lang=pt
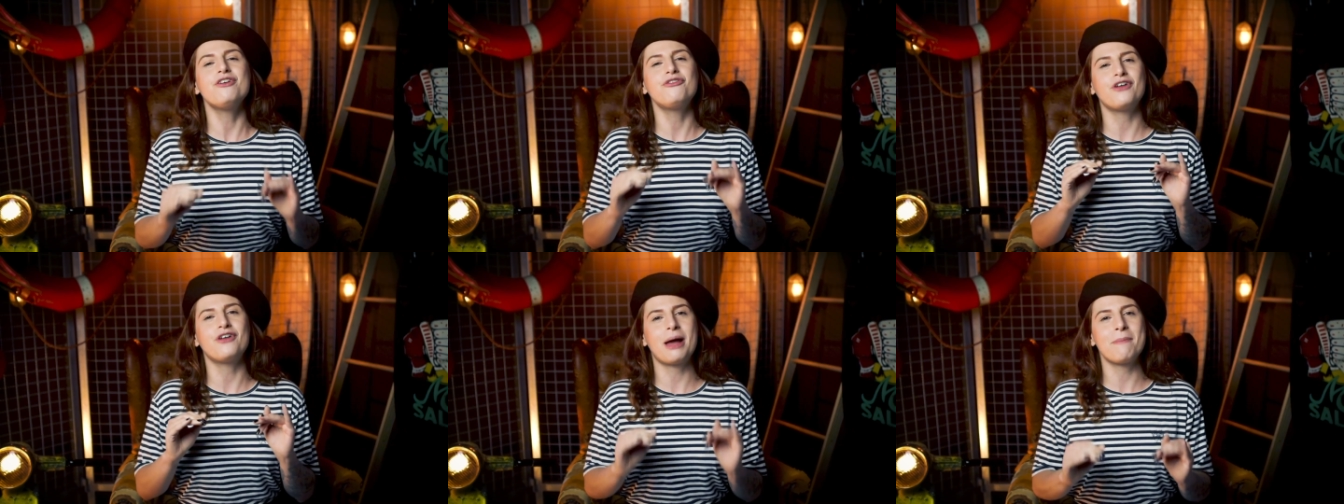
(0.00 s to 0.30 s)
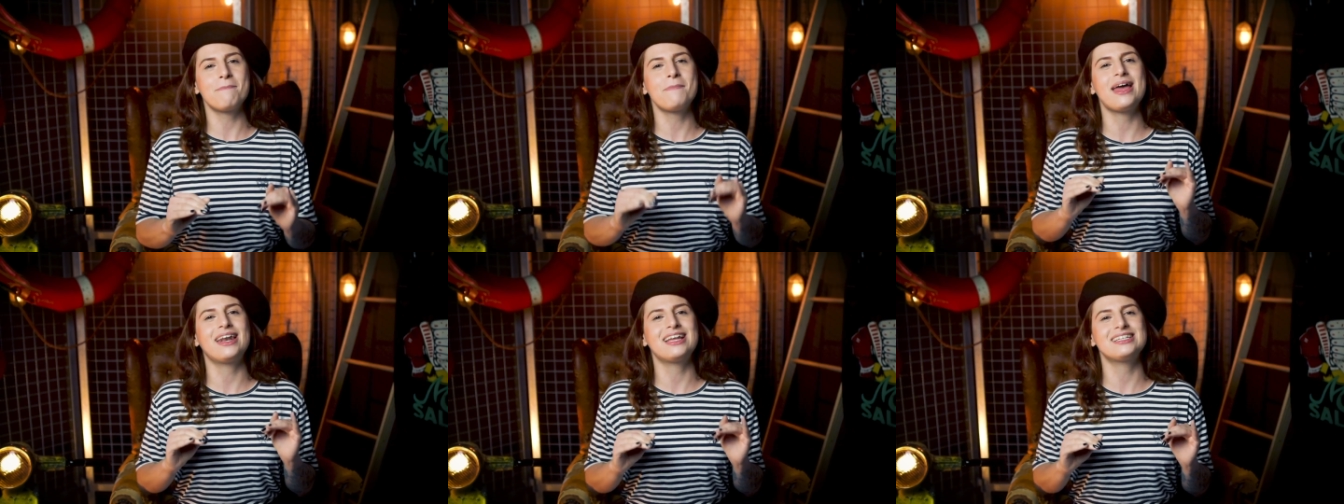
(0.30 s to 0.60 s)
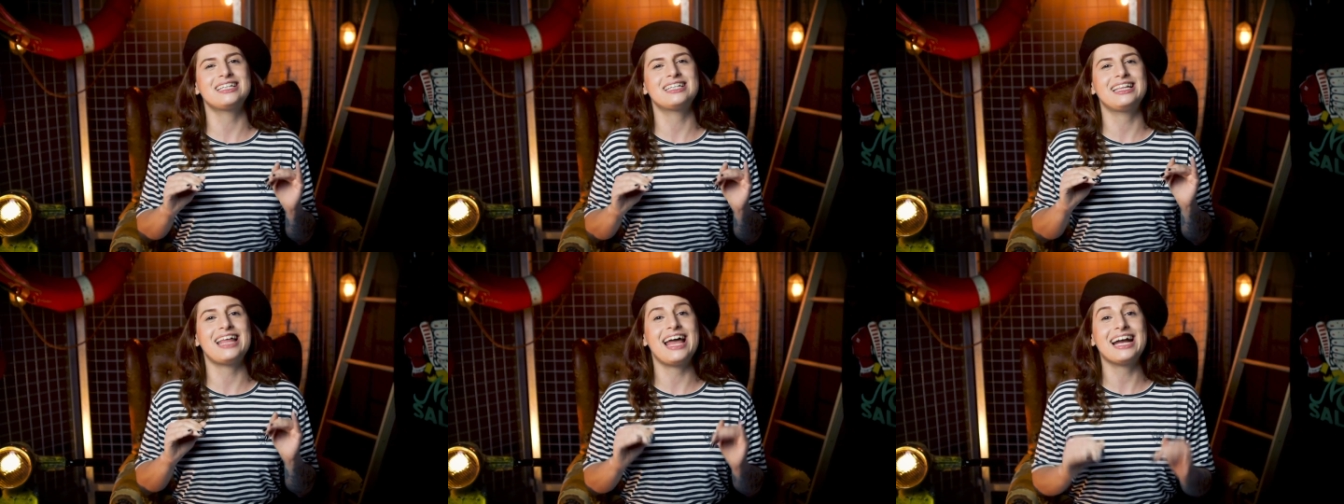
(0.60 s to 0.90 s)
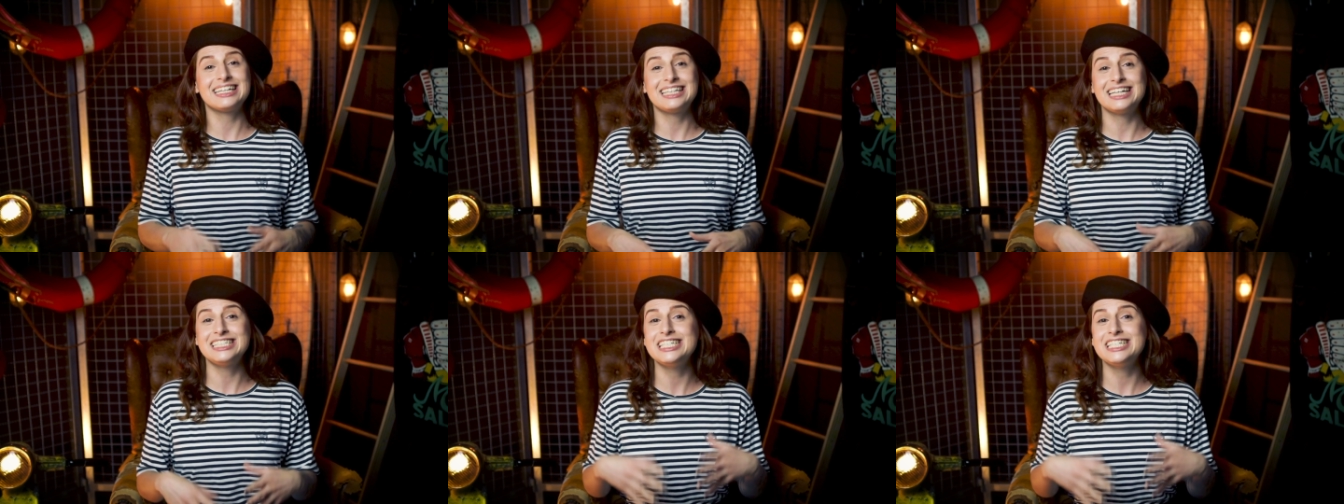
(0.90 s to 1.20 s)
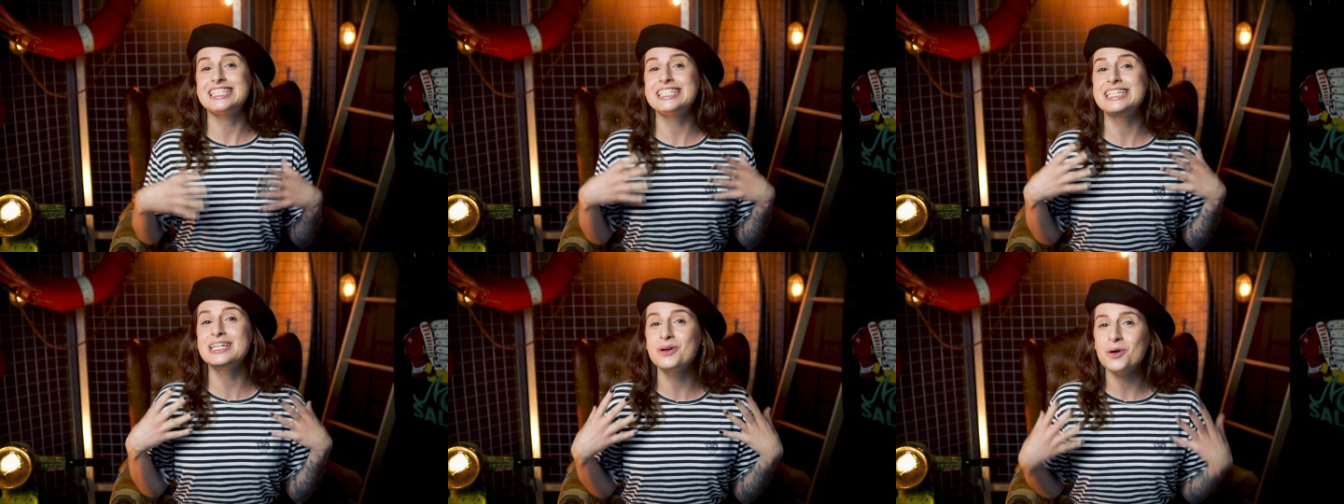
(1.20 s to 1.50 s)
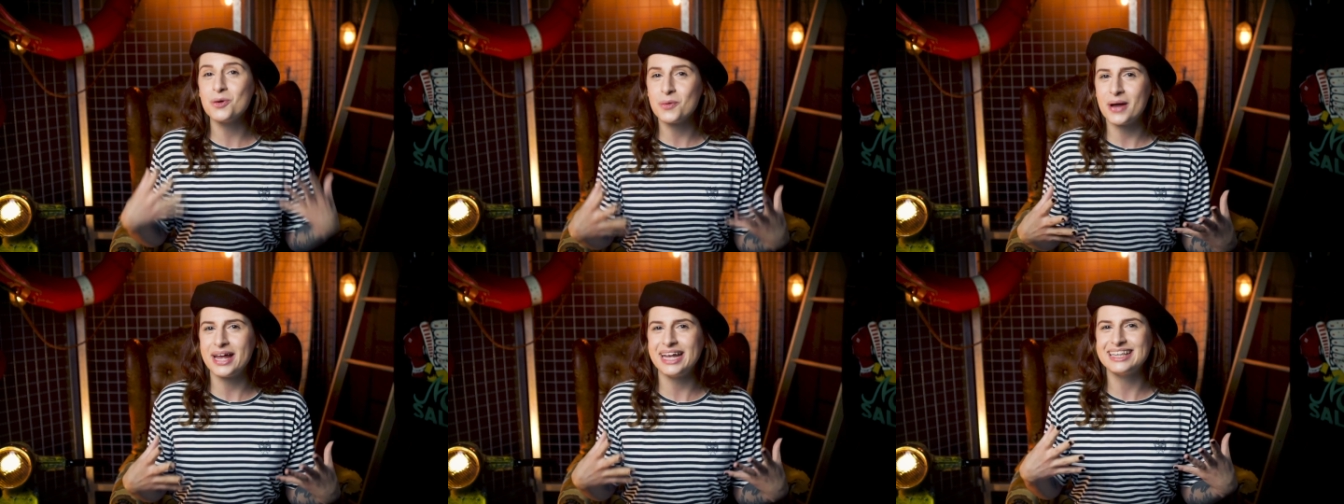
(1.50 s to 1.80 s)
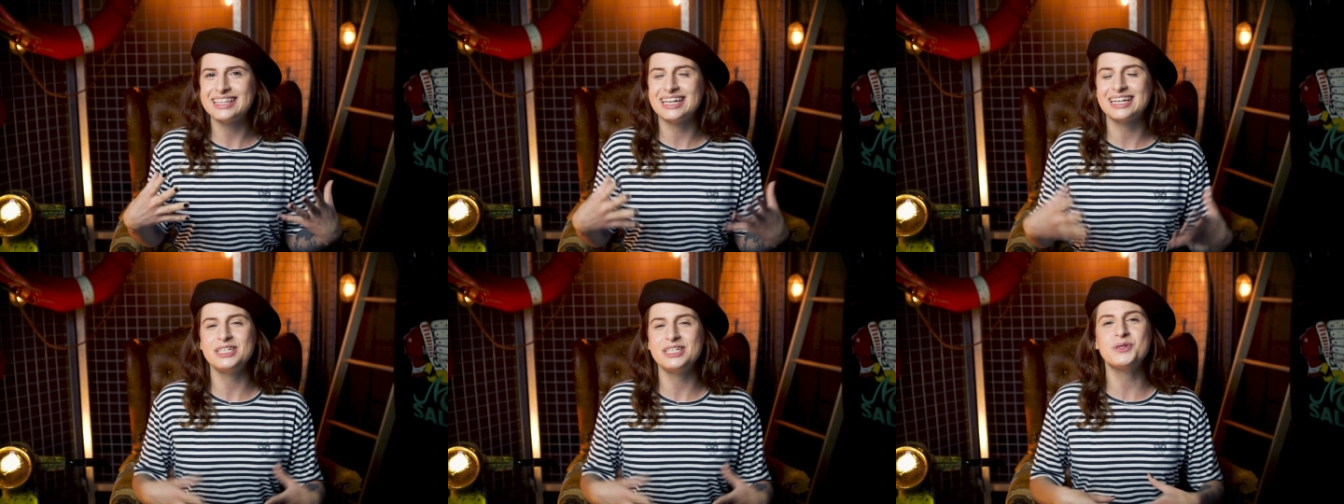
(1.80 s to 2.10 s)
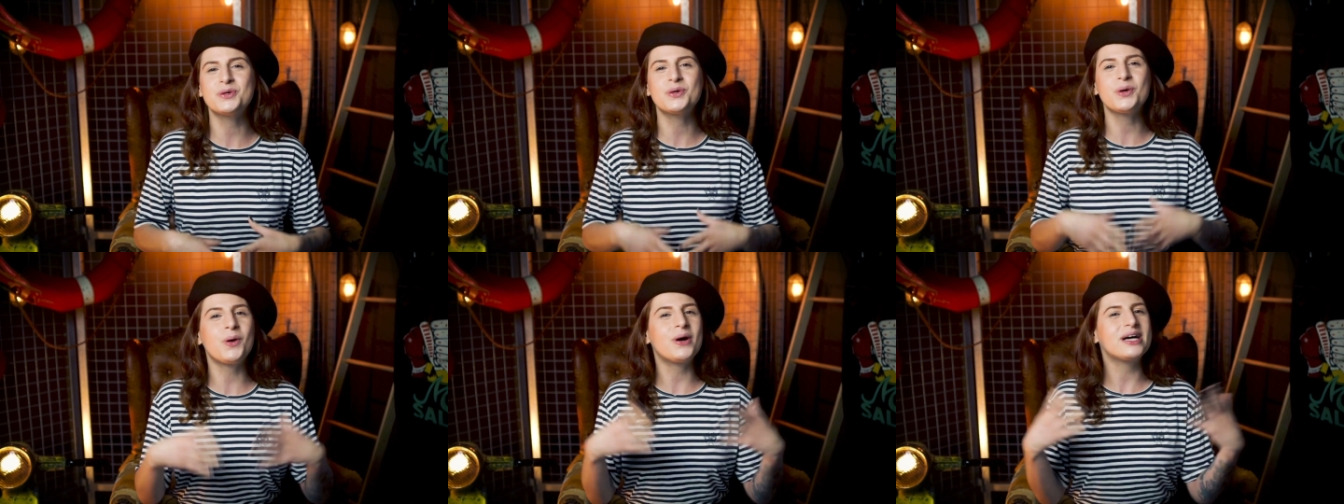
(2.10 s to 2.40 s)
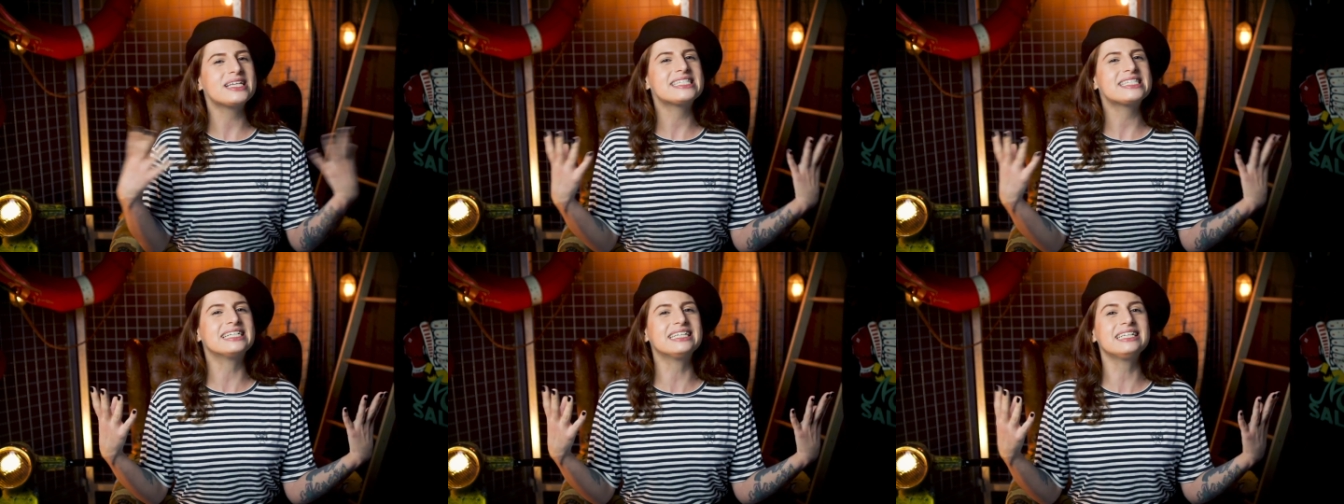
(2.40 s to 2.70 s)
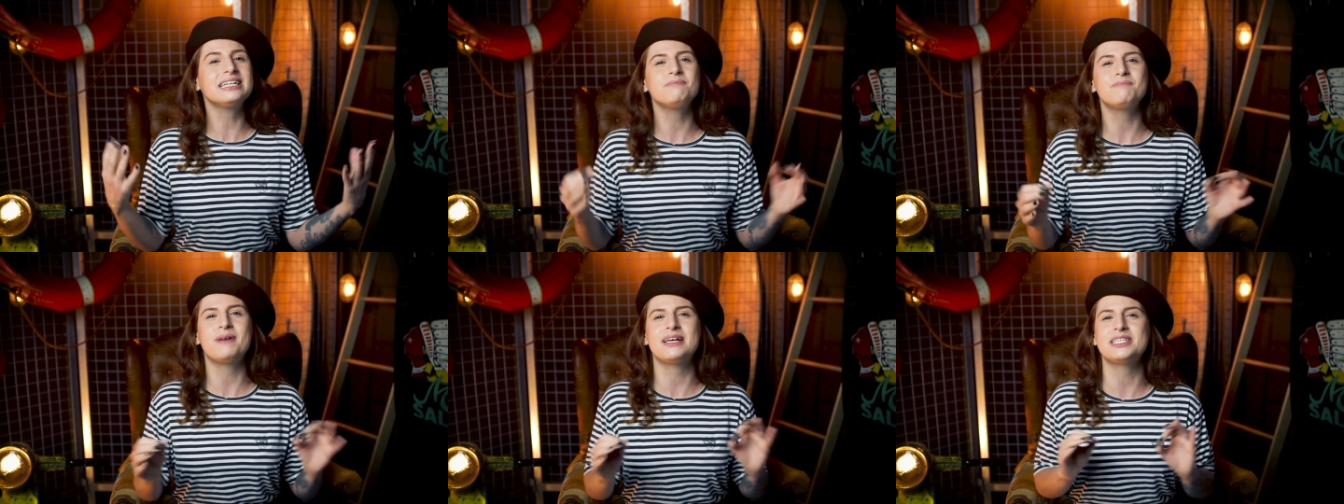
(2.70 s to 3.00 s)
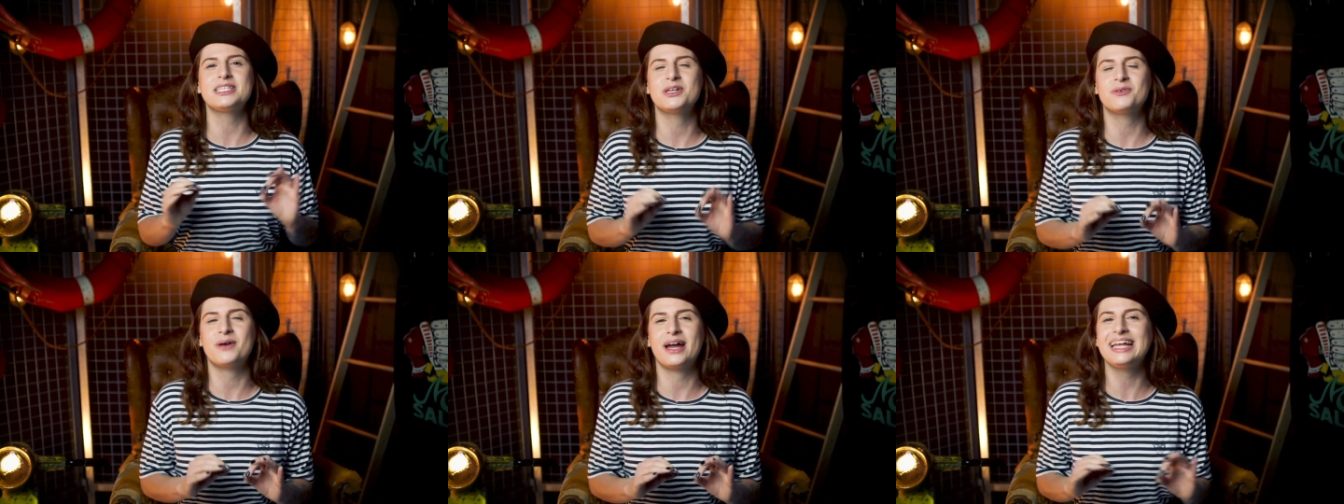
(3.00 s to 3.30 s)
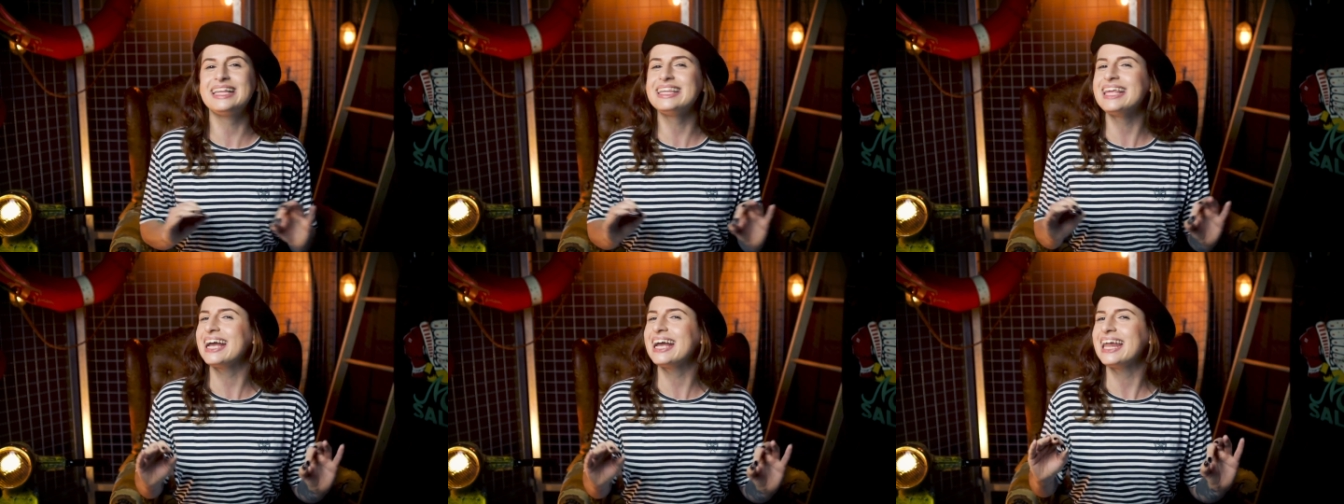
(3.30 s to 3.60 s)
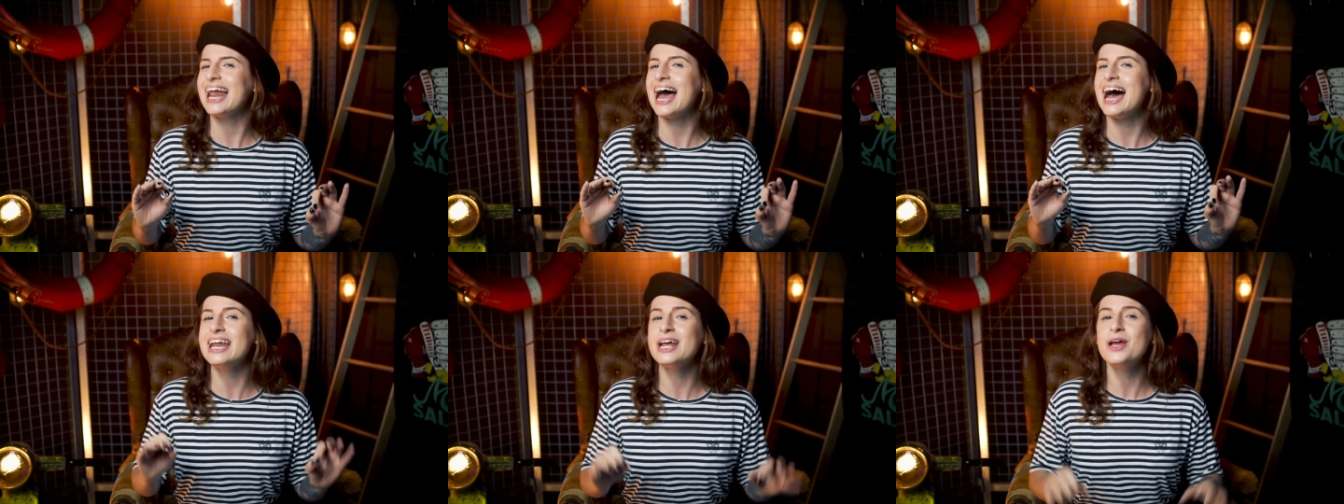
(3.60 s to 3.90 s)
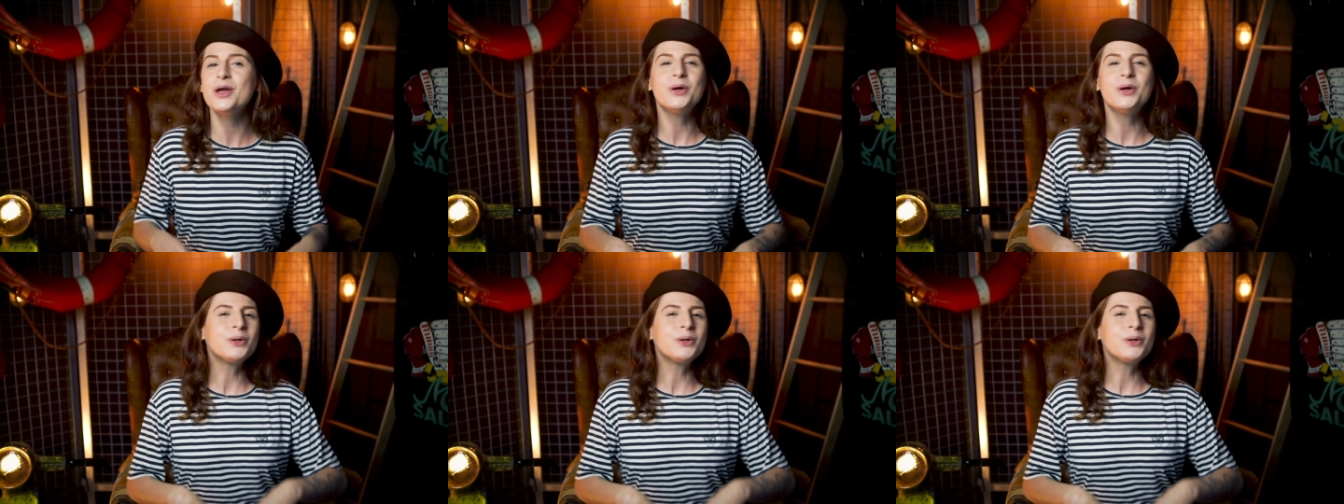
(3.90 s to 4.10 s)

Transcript: e foi apenas na década de 50 que o croissant passou a integrar